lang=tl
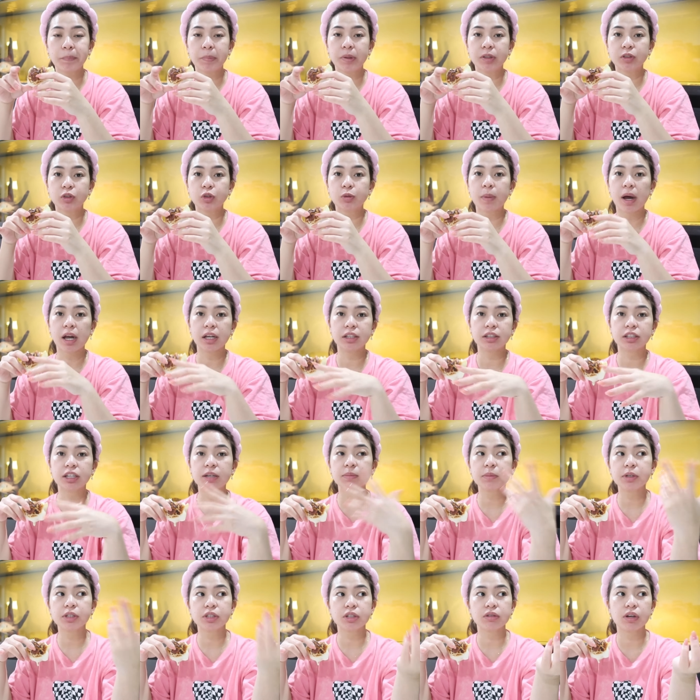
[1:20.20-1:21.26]
magkumain
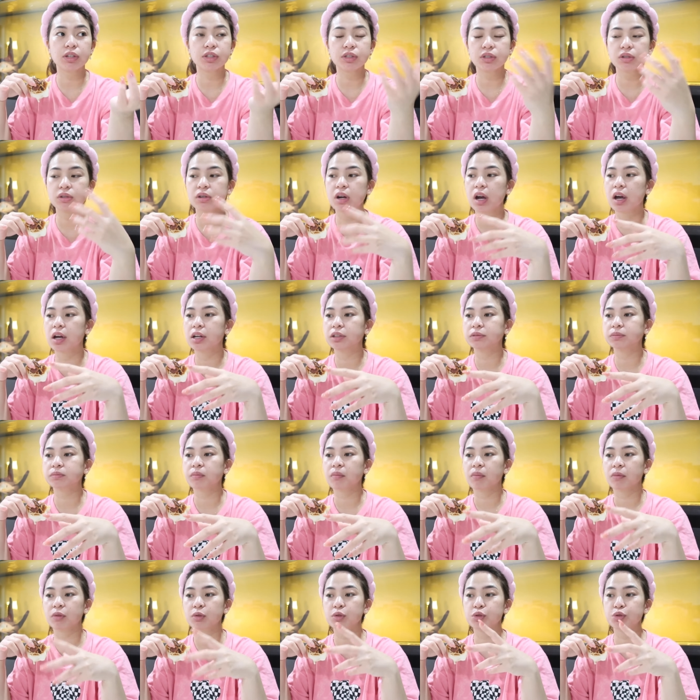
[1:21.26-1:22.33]
kami sa restaurant.
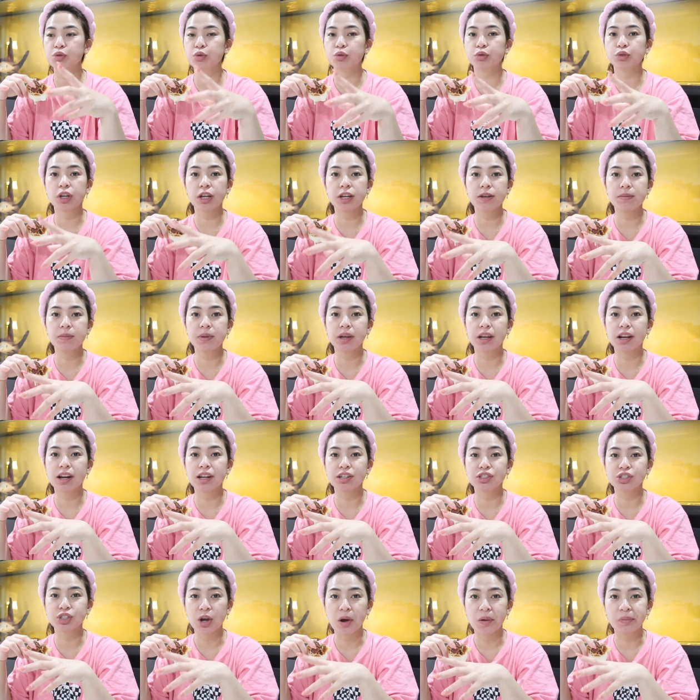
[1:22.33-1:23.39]
Gusto ko tahimik
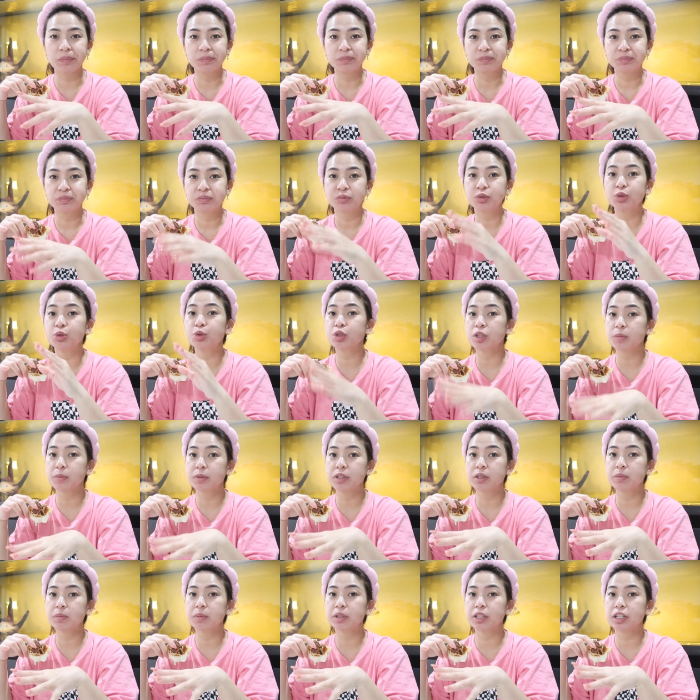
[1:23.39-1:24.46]
lang siya. Hindi ko siya
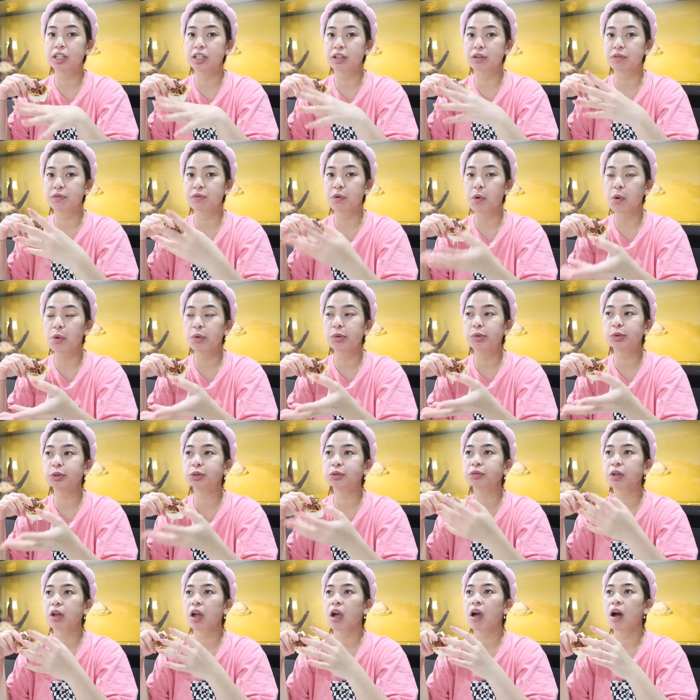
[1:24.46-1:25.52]
binibigyan ng phone.
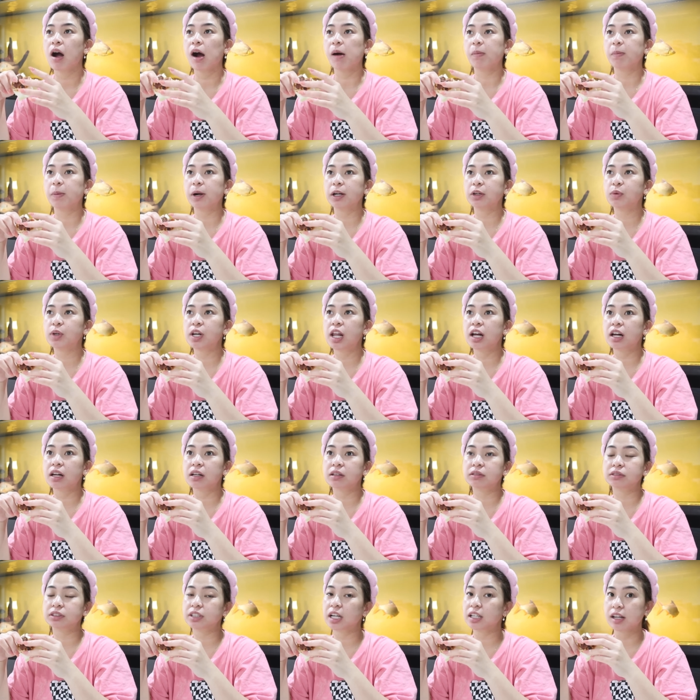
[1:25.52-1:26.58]
Pag
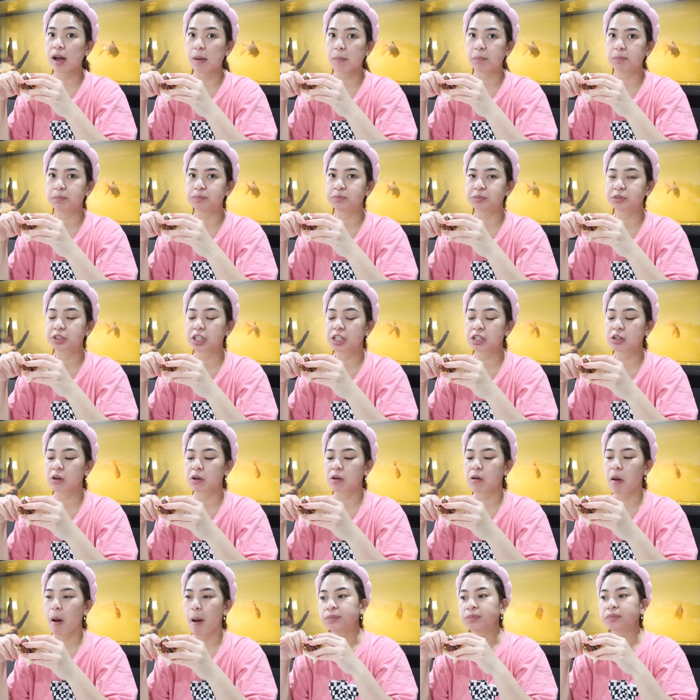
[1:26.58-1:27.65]
walang ganap.
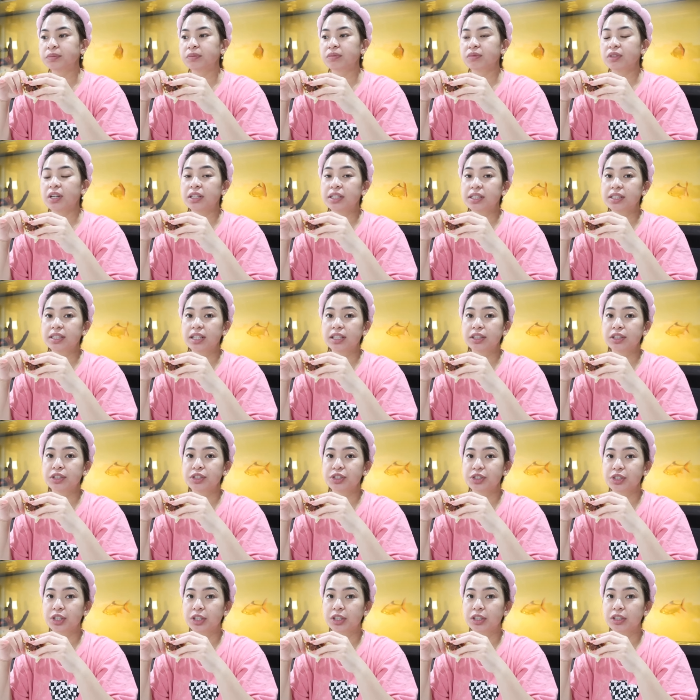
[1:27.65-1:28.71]
ganun. Eh,
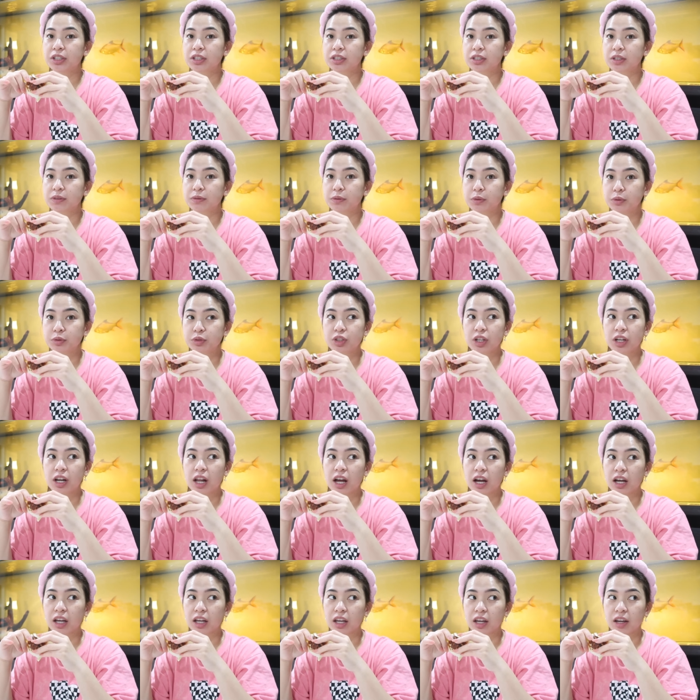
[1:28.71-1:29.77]
nasanay siya. No, nasa phone siya
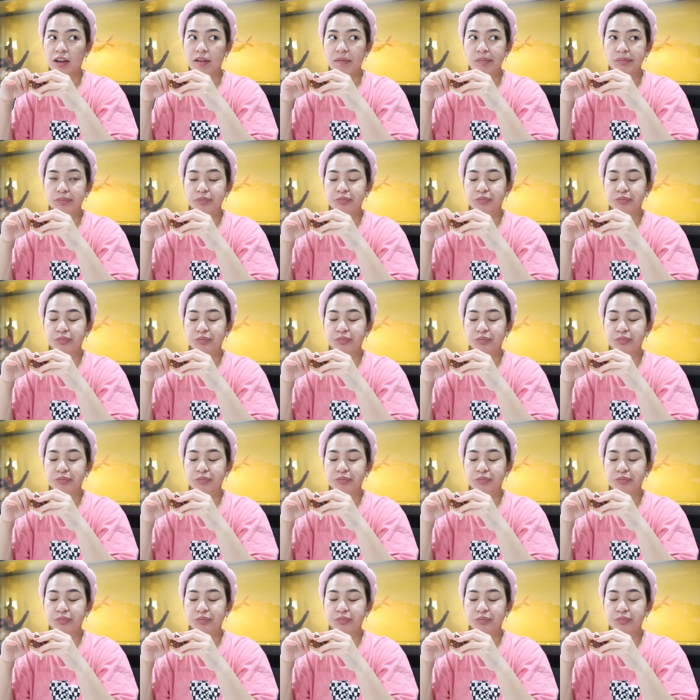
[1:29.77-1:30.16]
lagi.